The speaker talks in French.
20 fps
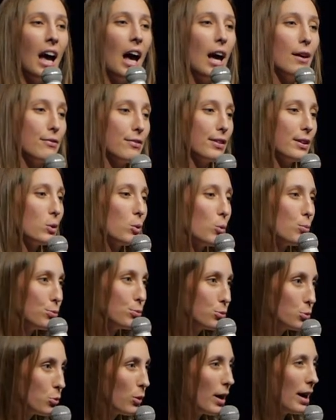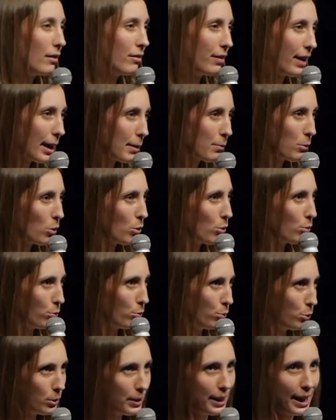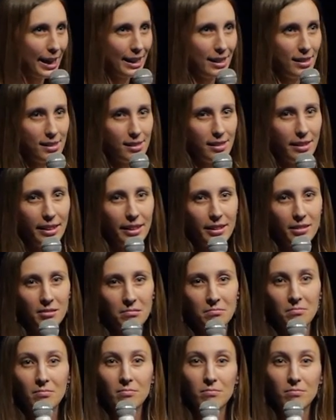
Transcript: afin de pouvoir vraiment vulgariser